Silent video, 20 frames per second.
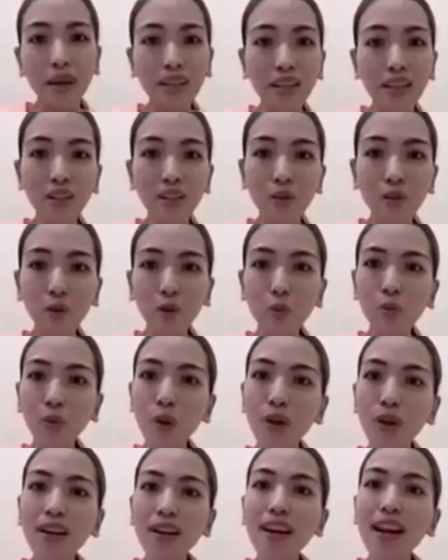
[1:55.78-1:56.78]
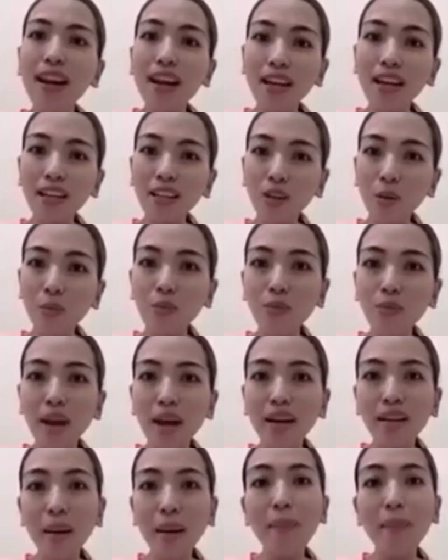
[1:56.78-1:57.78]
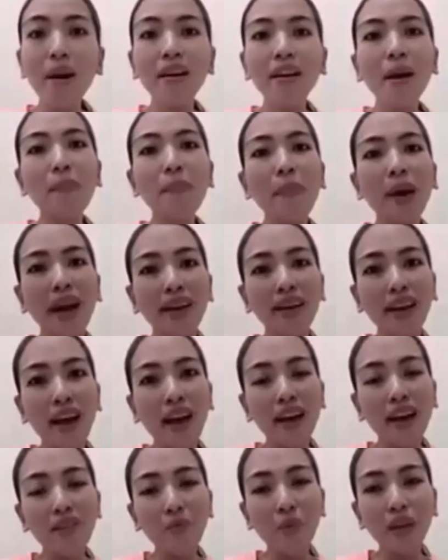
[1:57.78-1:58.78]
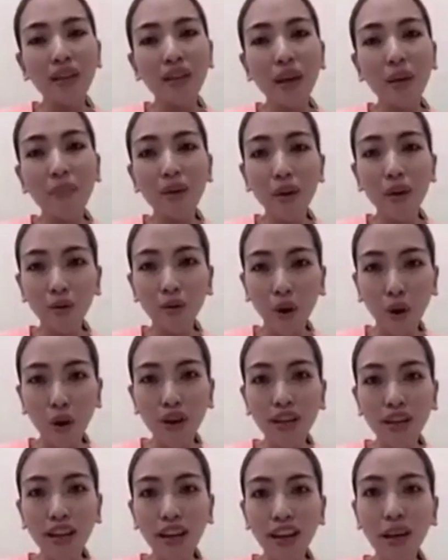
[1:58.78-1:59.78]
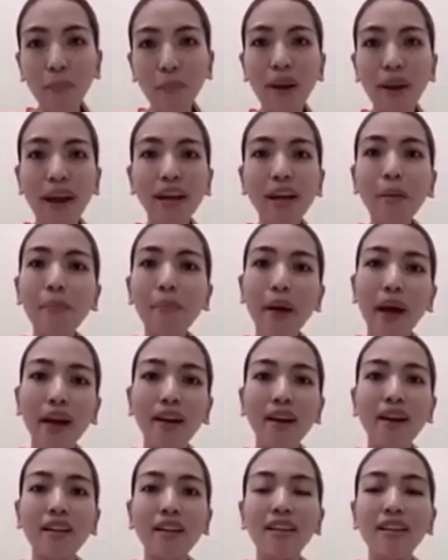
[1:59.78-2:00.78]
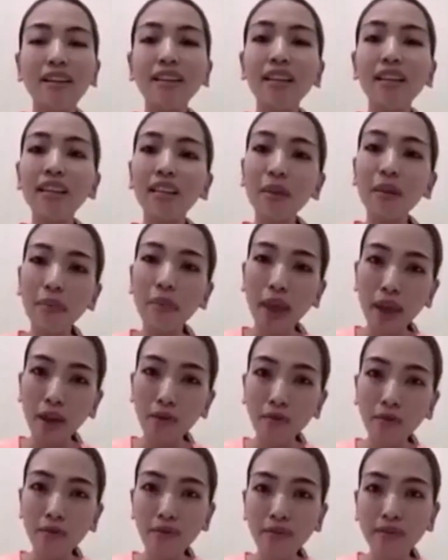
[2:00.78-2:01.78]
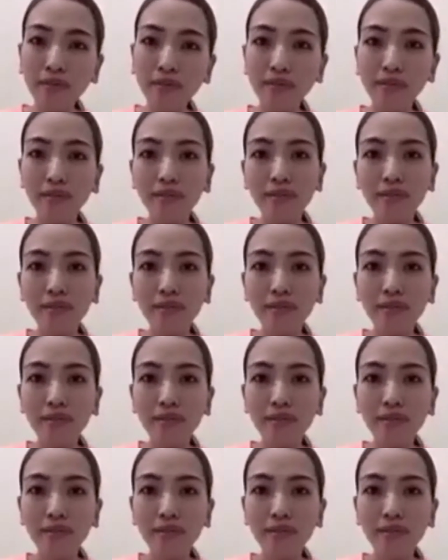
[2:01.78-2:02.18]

Bản tin của chúng tôi đến đây là kết thúc. Cảm ơn các bạn đã quan tâm theo dõi. Hẹn gặp lại các bạn ở những tin tiếp theo.